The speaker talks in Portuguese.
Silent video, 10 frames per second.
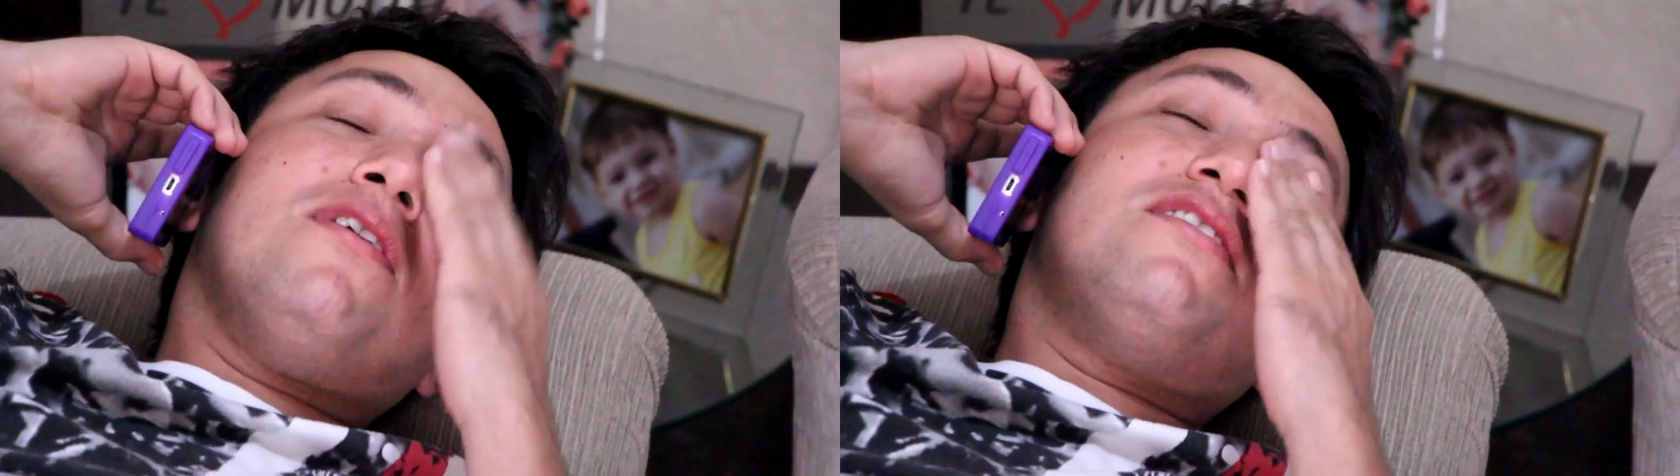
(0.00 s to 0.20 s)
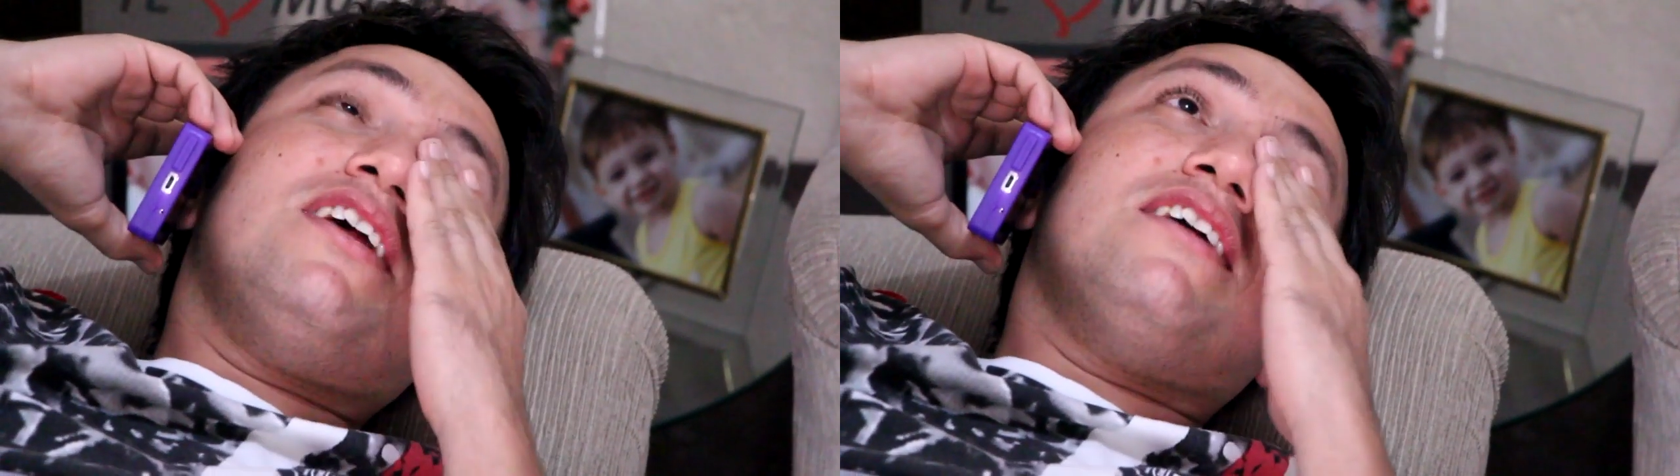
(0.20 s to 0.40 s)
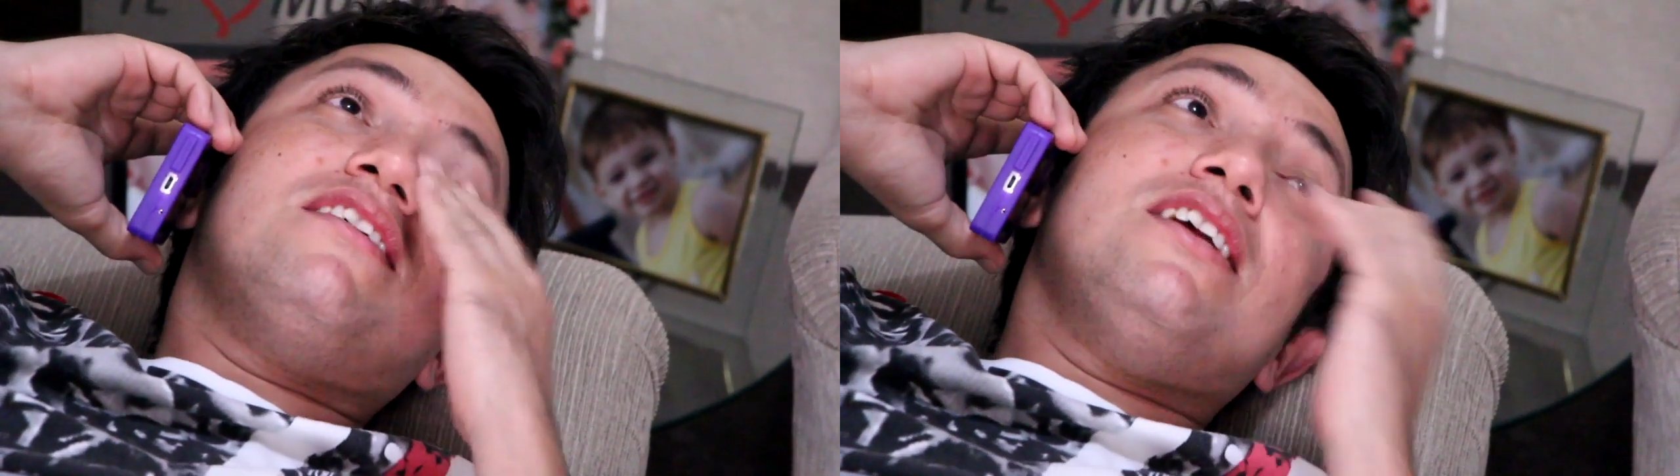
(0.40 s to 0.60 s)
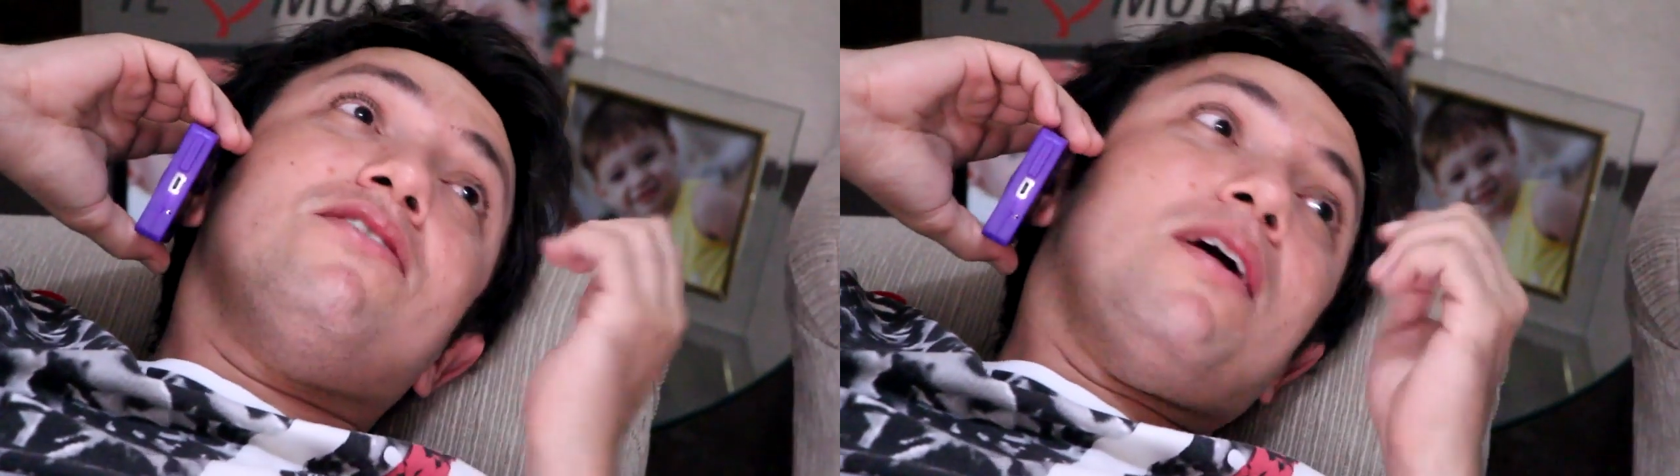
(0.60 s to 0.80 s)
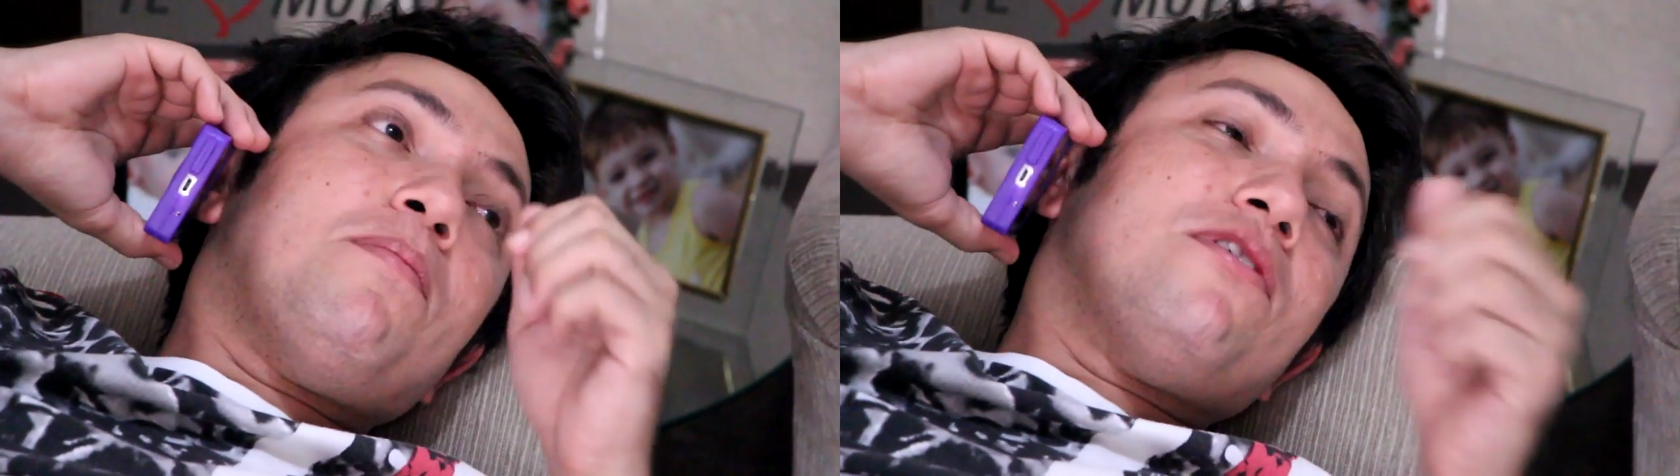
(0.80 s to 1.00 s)
Pode ser assim,
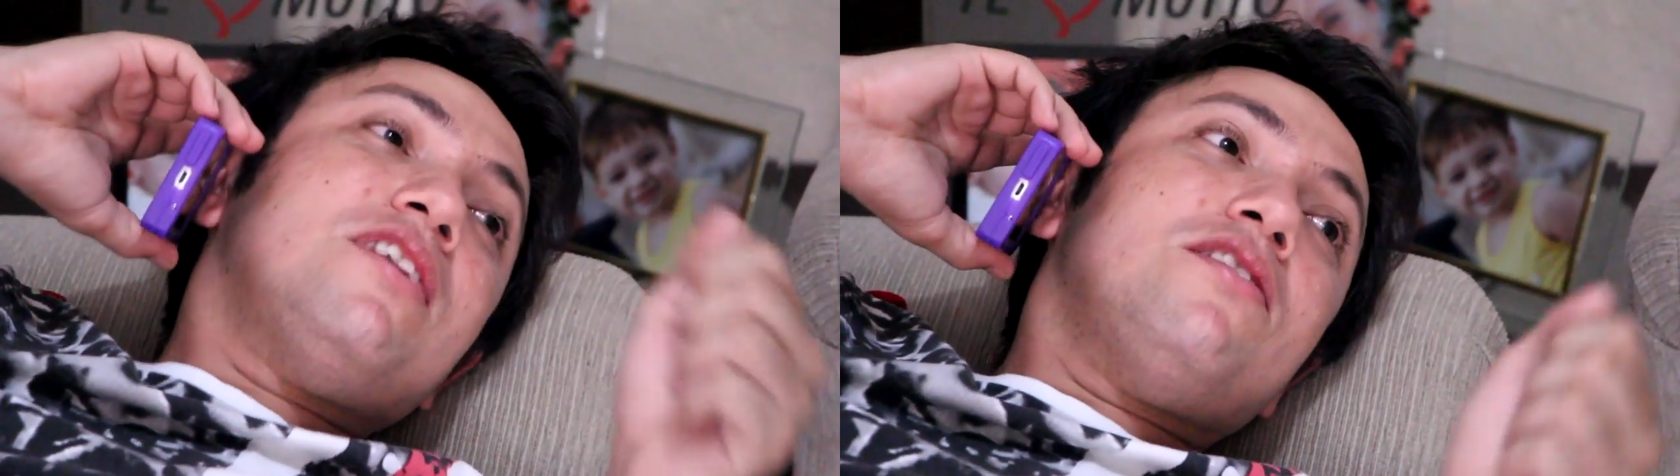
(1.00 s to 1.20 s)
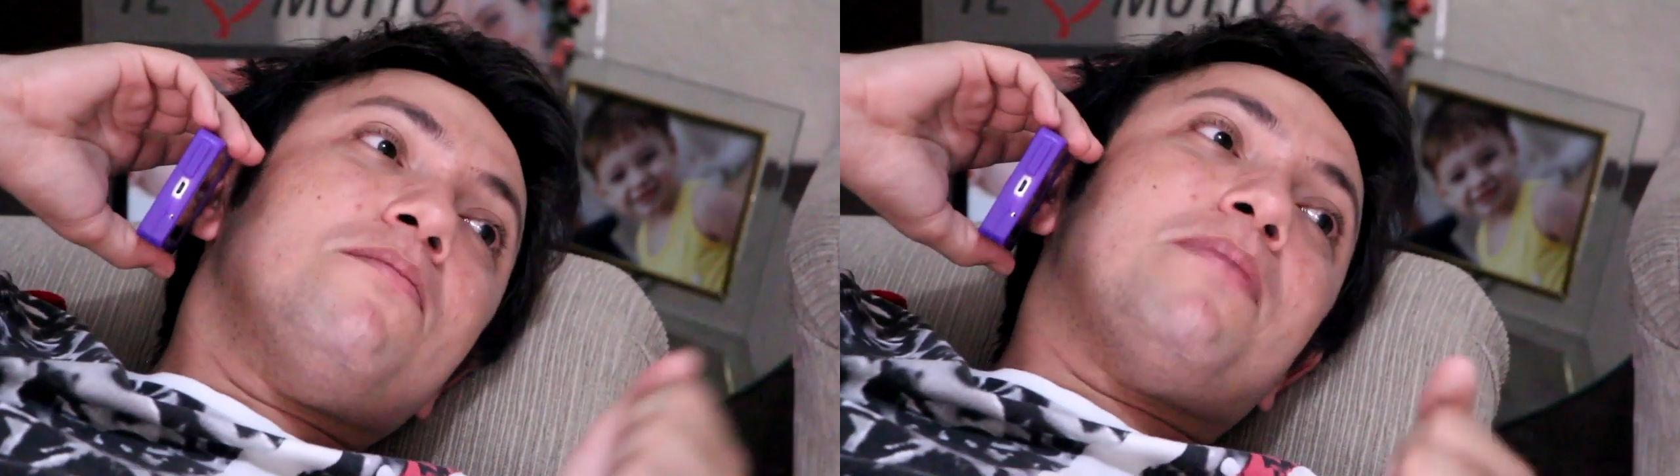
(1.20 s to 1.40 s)
eu deposito